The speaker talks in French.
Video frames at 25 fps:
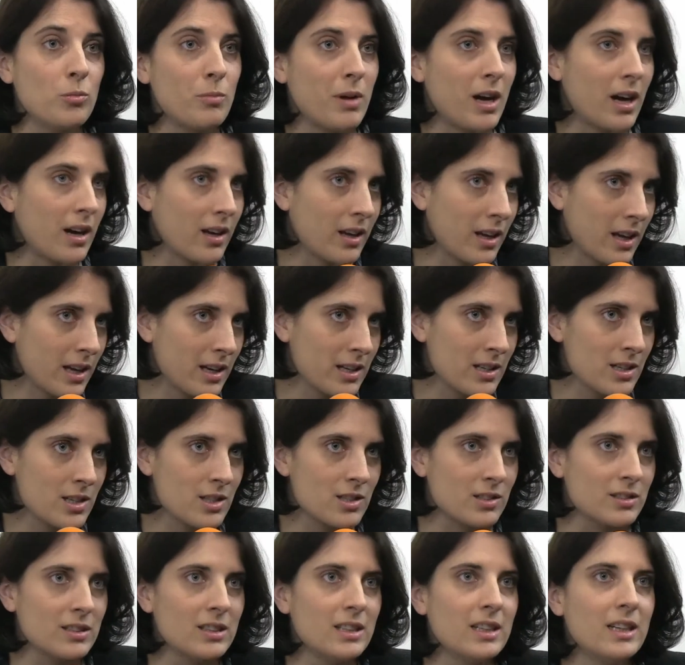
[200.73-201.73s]

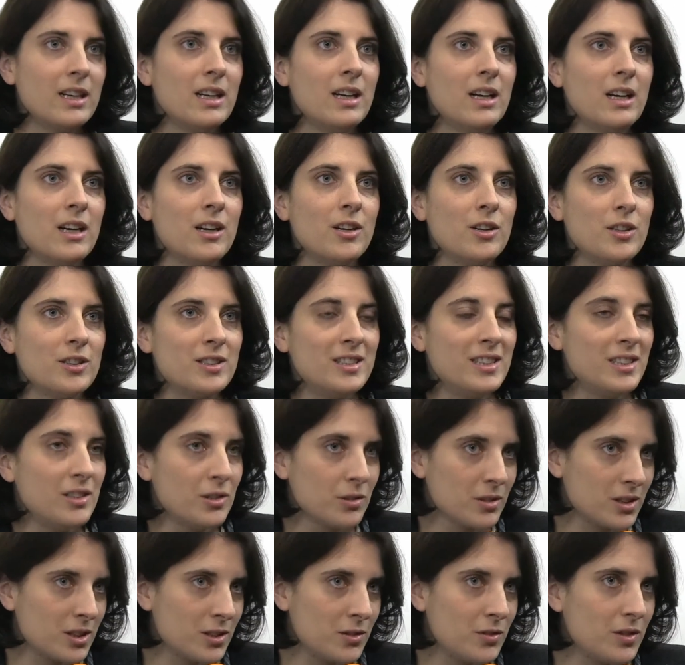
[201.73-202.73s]
marquage, euh,
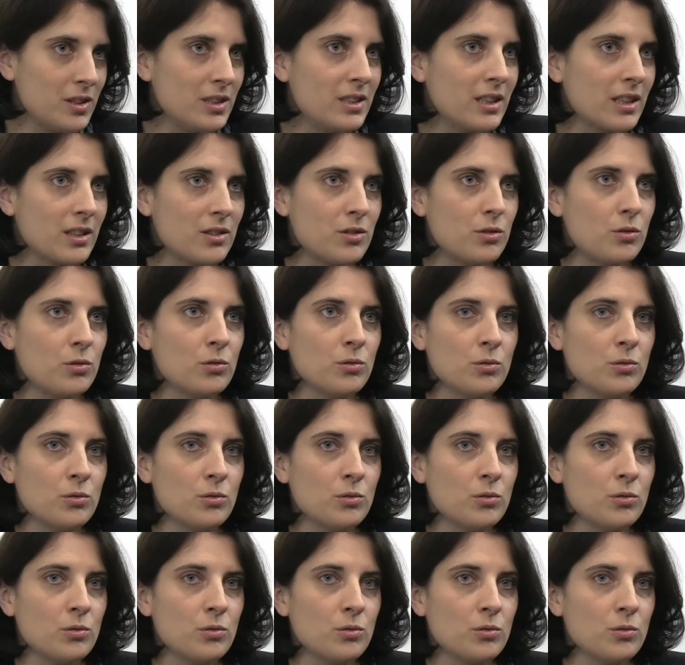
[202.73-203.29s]
d'identification,